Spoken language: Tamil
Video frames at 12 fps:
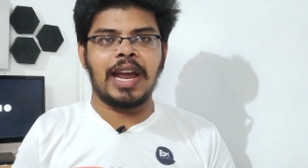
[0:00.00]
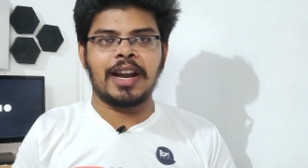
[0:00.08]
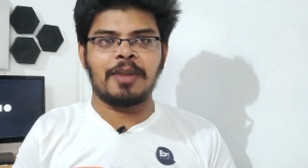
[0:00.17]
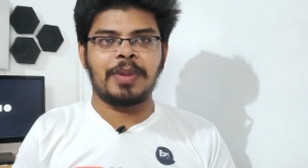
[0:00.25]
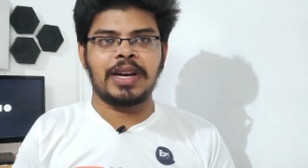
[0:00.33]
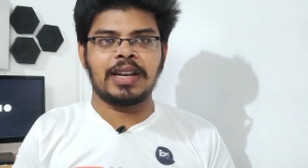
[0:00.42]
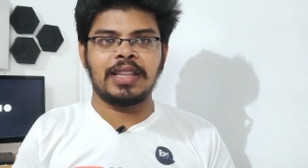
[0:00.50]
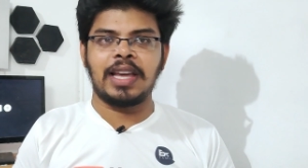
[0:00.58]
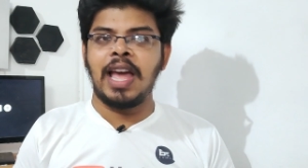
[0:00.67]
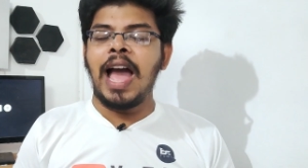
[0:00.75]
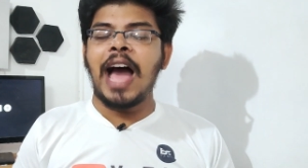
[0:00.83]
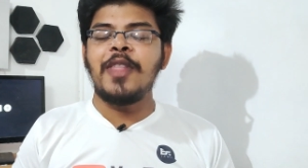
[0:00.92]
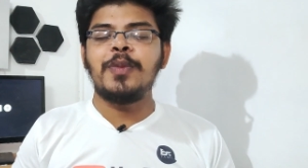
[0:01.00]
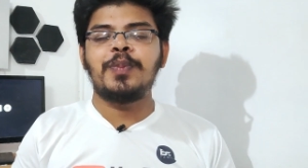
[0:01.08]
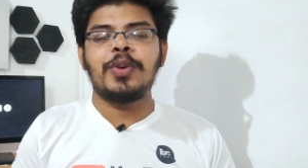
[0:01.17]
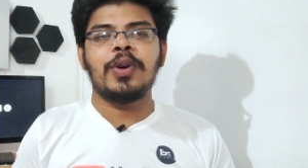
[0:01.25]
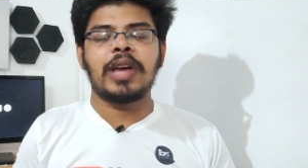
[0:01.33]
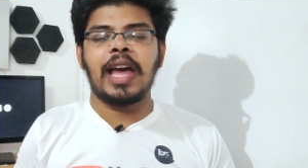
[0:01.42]
ப்ரீ ஆர்டர் பண்ணுறது பண்ணுறது அது
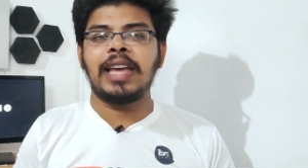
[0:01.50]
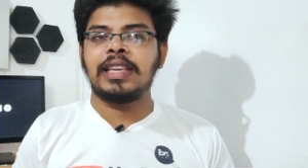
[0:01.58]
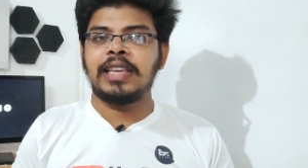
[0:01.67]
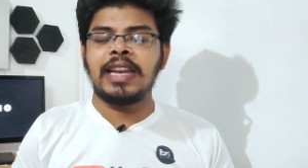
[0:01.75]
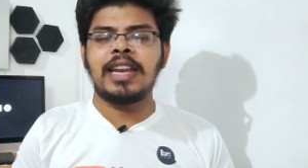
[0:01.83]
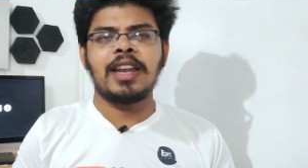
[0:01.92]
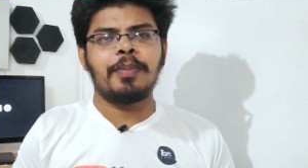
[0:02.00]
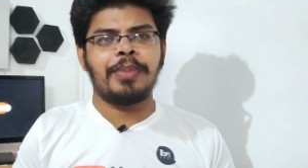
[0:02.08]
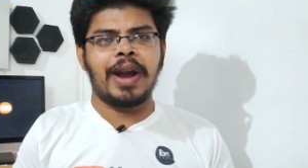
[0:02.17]
போக என்னென்ன